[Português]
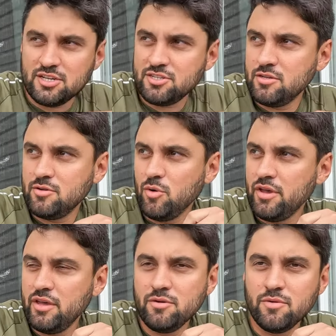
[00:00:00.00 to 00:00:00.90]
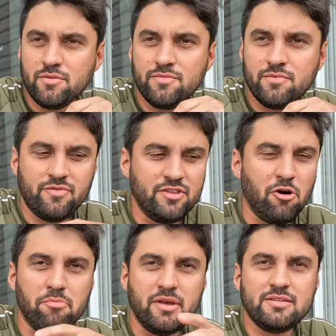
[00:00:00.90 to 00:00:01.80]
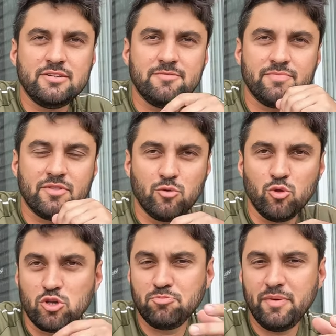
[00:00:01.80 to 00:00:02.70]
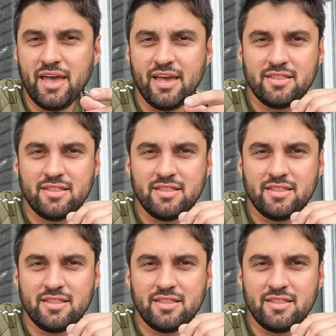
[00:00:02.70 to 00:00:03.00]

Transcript: caixa de correio, finalmente, o nosso PR.